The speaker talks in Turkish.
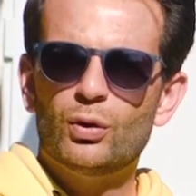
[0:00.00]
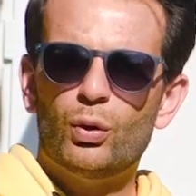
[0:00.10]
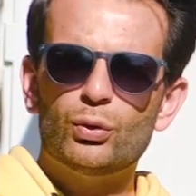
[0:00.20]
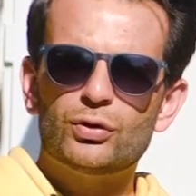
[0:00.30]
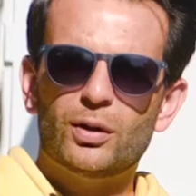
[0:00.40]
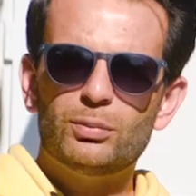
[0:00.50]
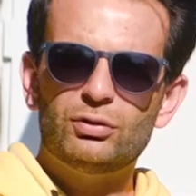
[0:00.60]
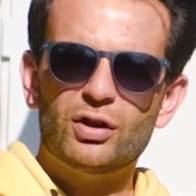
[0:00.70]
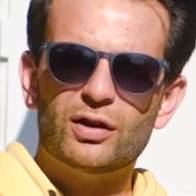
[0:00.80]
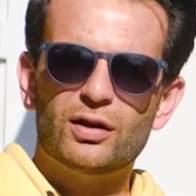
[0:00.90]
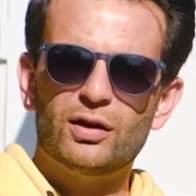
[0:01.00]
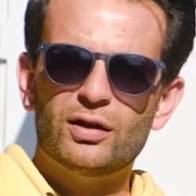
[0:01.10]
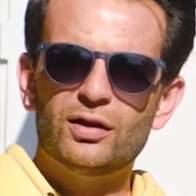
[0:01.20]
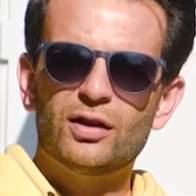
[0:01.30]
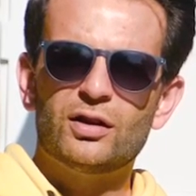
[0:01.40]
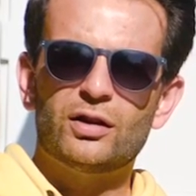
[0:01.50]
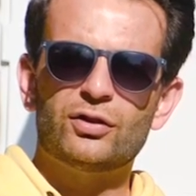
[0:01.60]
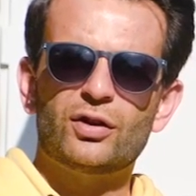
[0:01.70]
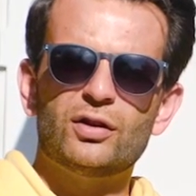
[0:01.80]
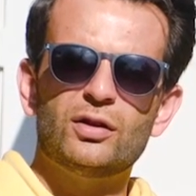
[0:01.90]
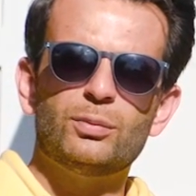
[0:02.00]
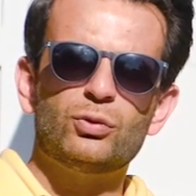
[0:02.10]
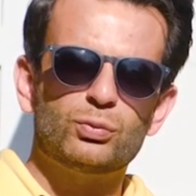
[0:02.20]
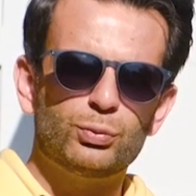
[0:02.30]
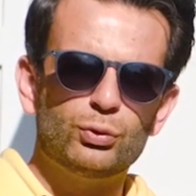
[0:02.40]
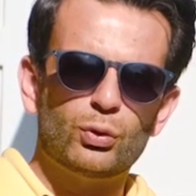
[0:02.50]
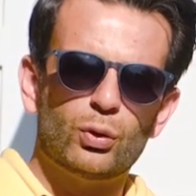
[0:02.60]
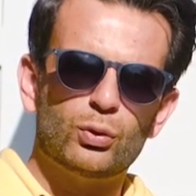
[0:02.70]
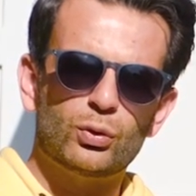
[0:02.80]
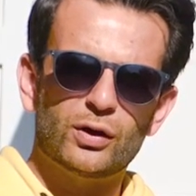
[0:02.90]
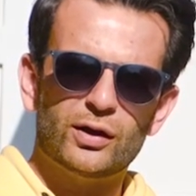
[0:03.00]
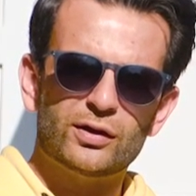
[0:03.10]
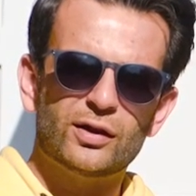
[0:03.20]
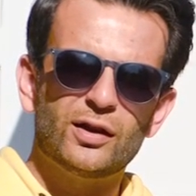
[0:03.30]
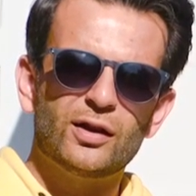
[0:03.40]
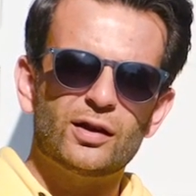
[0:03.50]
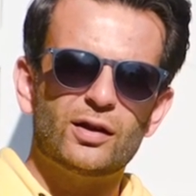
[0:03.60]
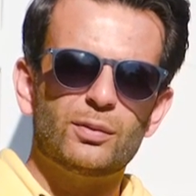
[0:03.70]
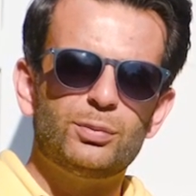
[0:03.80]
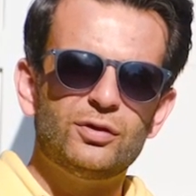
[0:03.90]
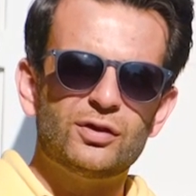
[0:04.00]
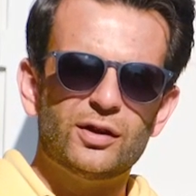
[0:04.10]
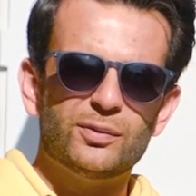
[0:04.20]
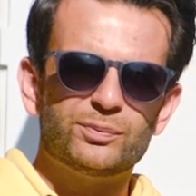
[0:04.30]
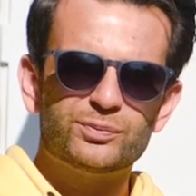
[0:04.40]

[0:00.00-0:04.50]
O yüzden bir şekilde yaşadığımız bu zorluklar e, bize